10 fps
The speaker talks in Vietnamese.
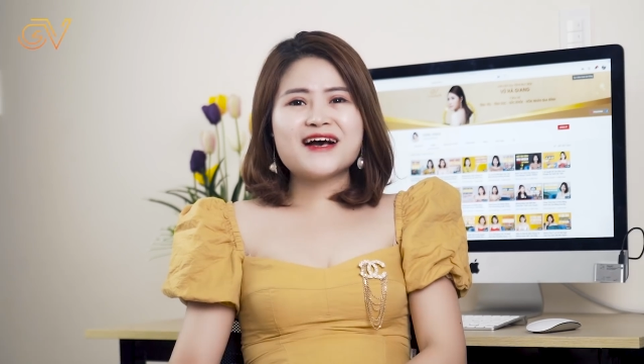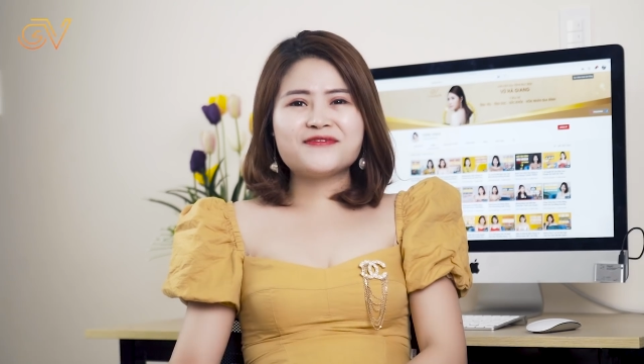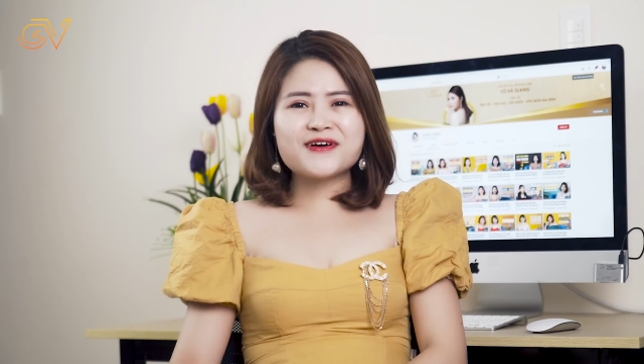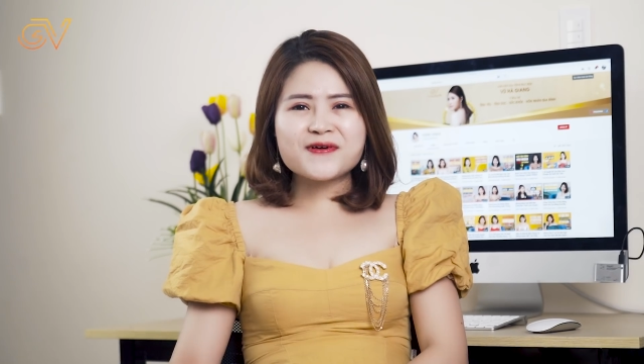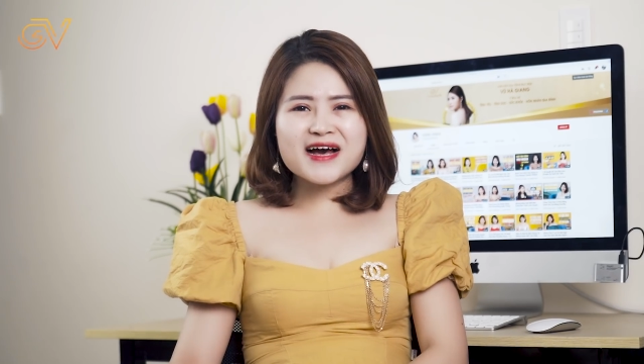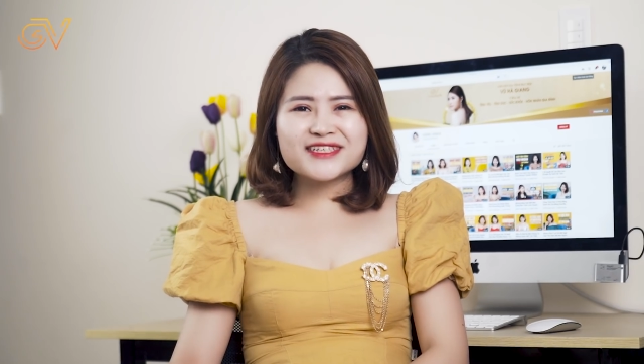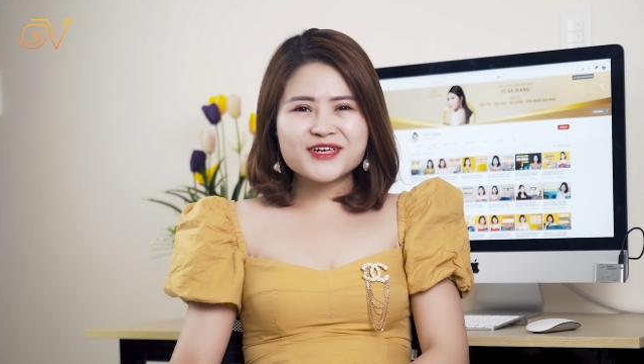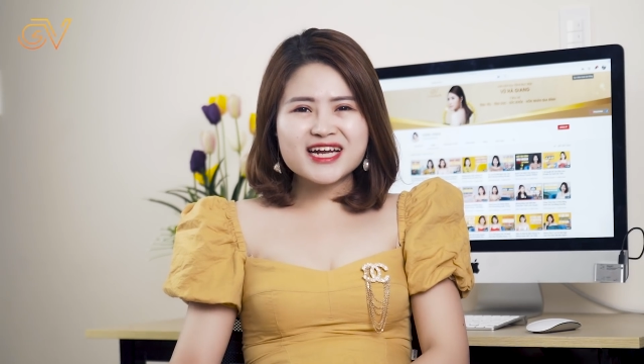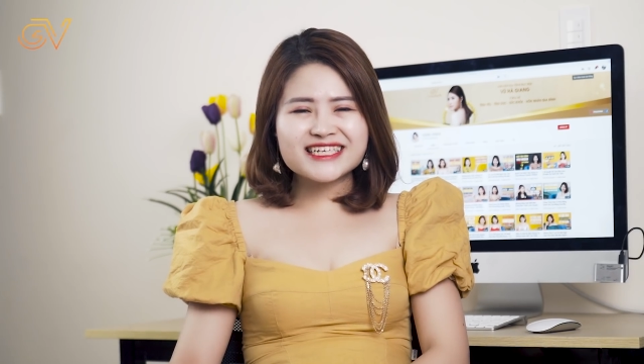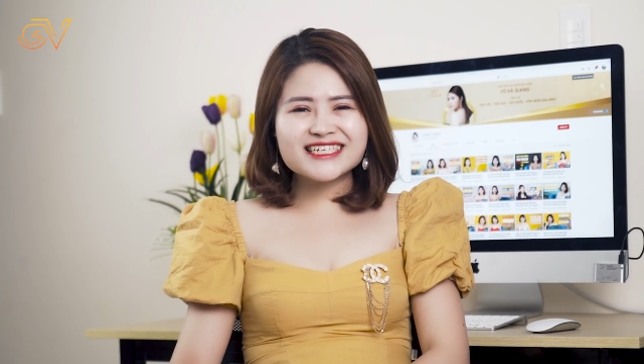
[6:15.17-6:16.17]
Vừa qua
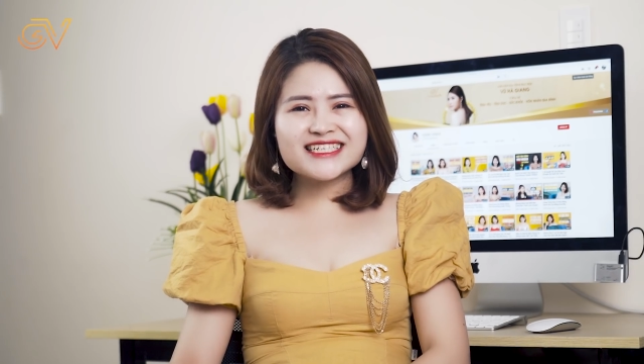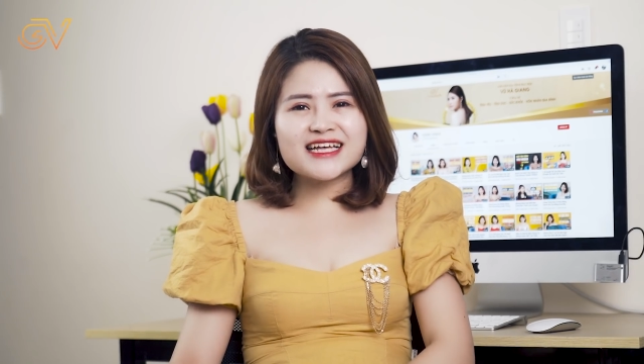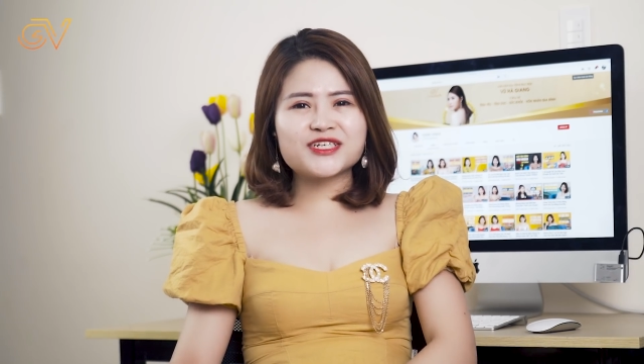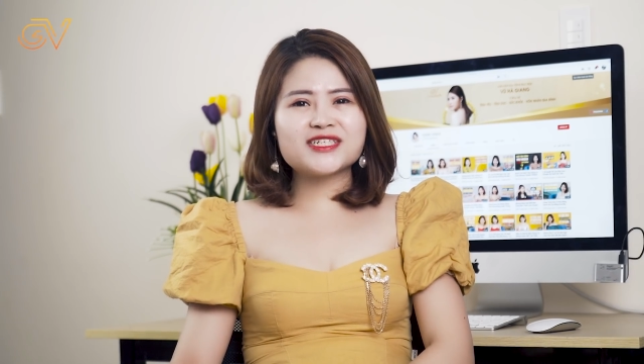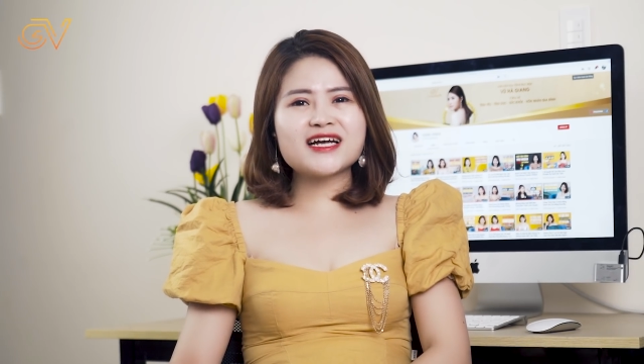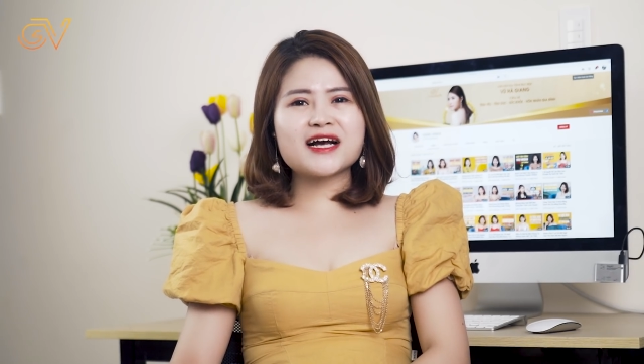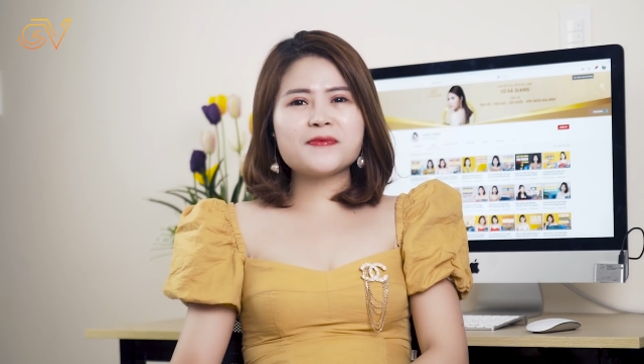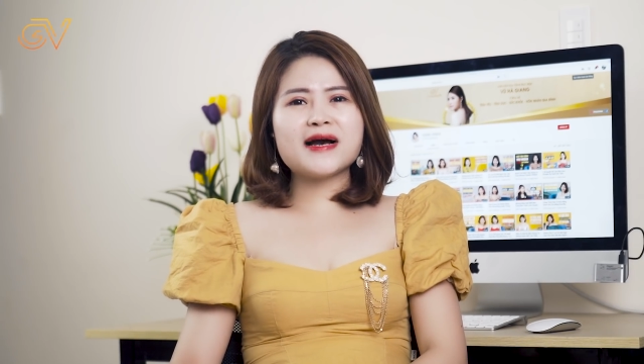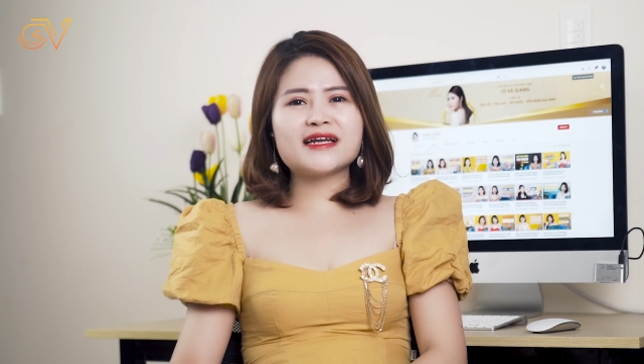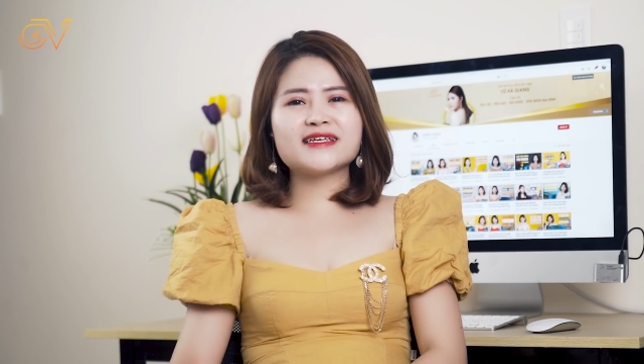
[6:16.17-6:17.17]
tôi đã chia sẻ cho tất cả các
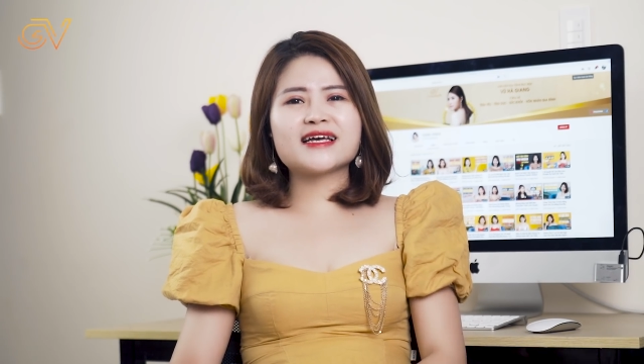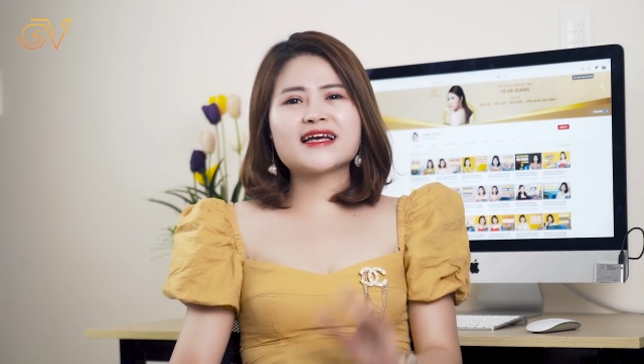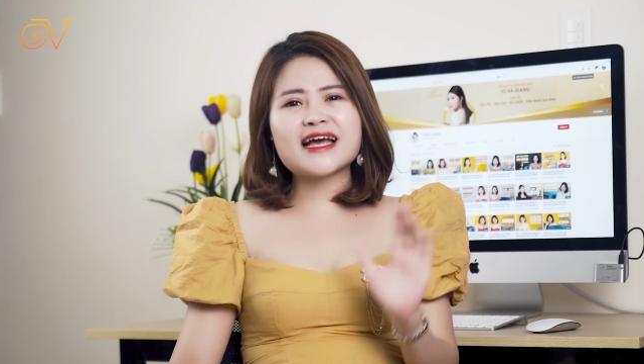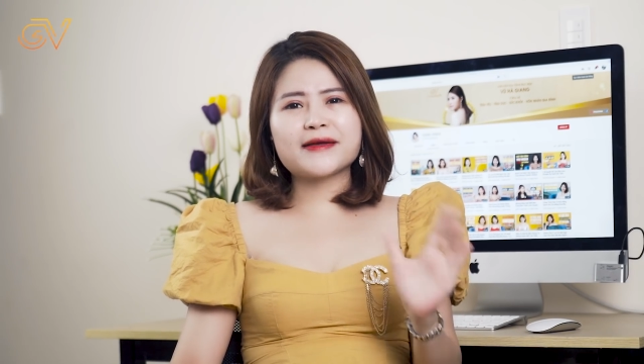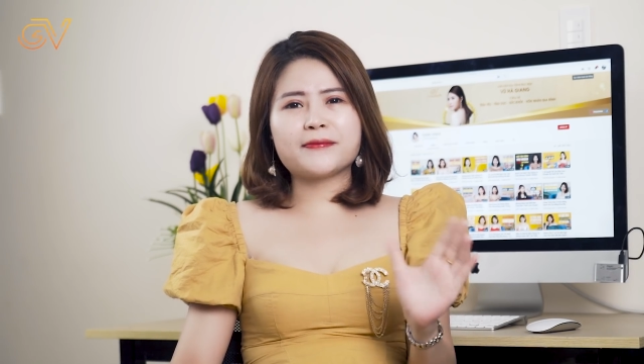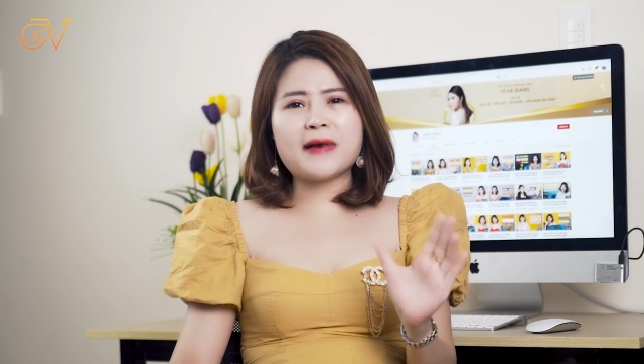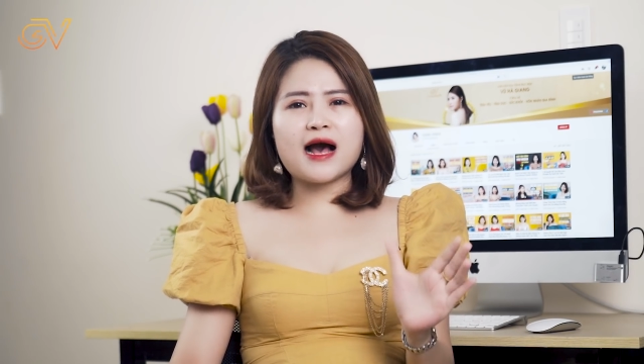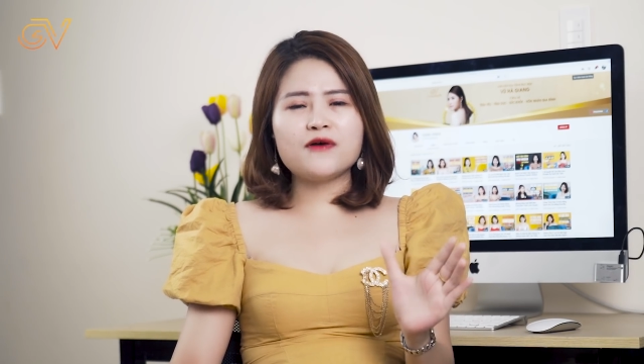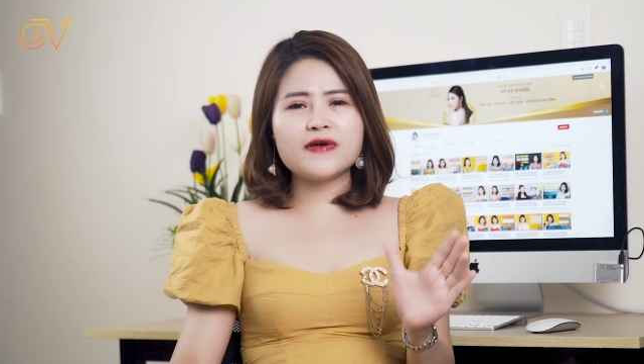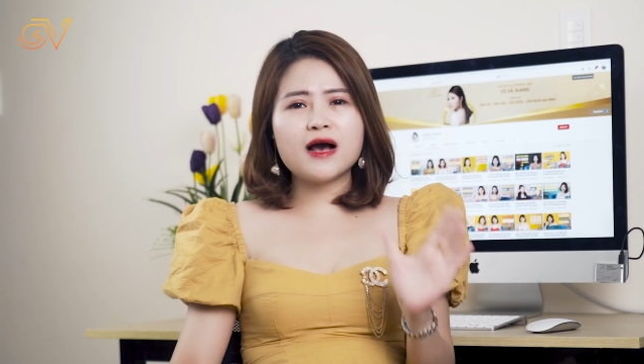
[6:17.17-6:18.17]
bạn những cái cảnh
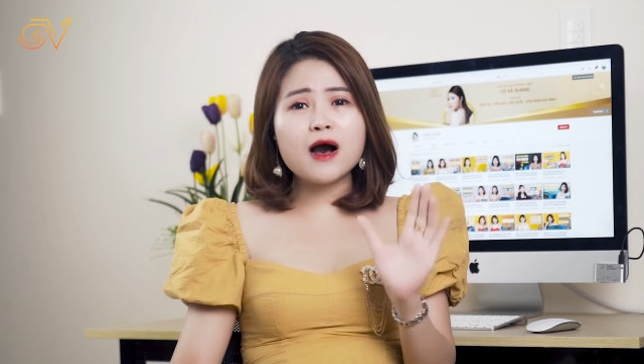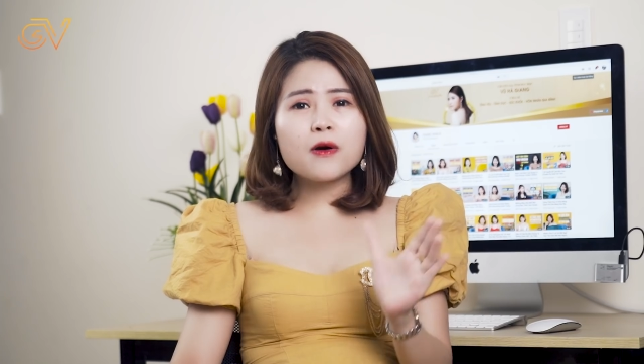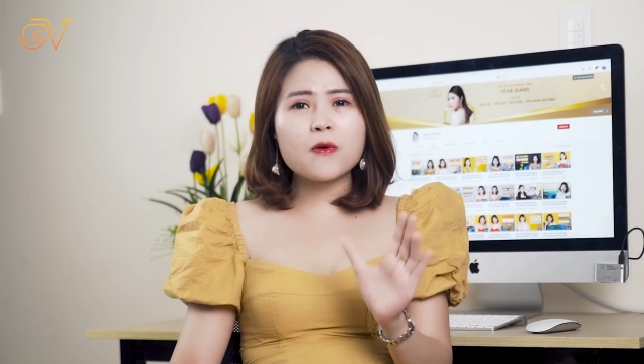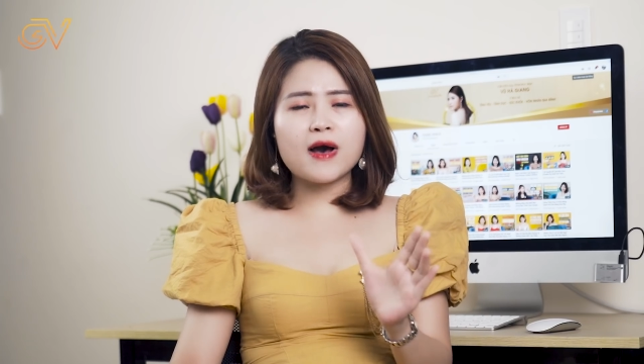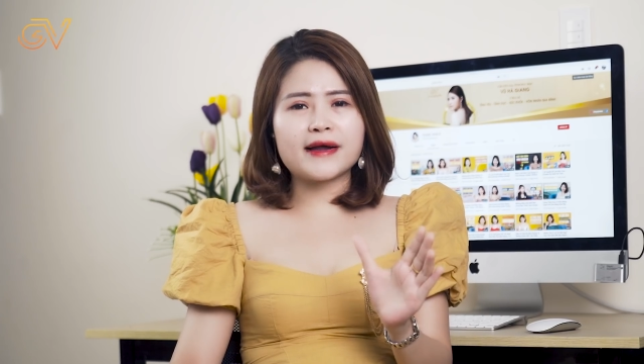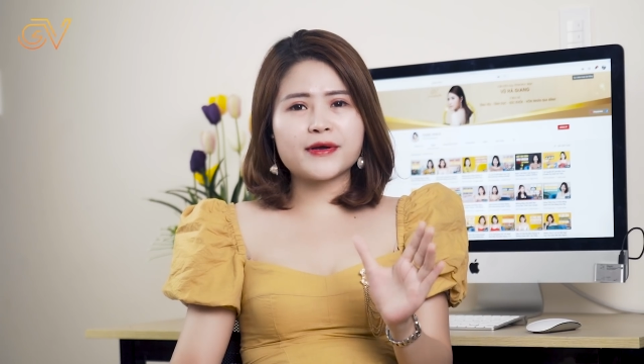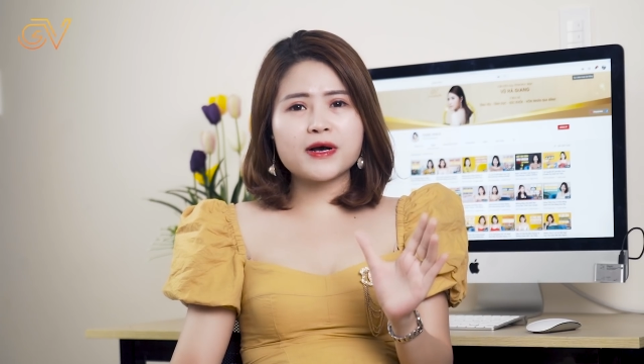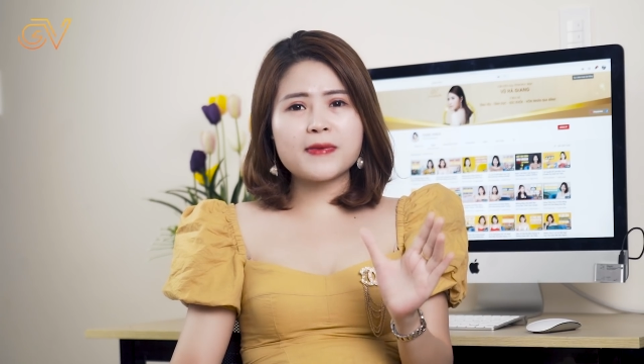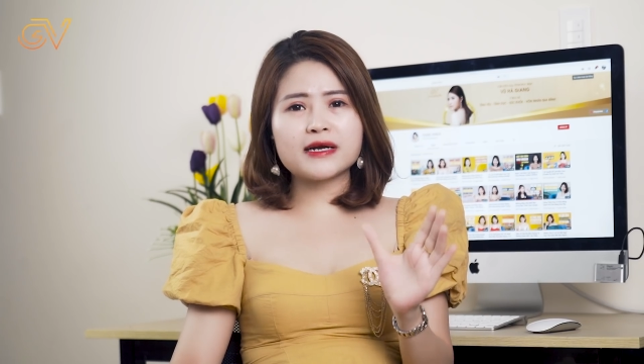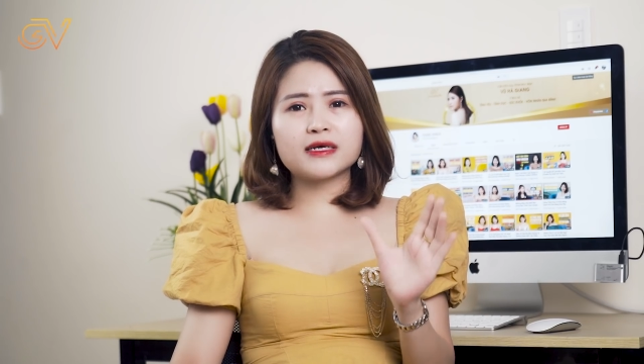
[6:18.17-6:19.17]
báo về hậu quả nếu
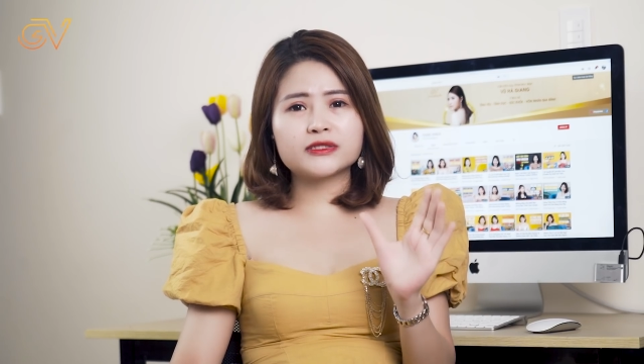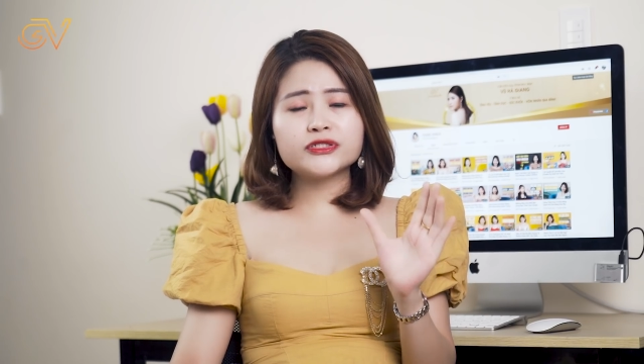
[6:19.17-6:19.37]
các bạn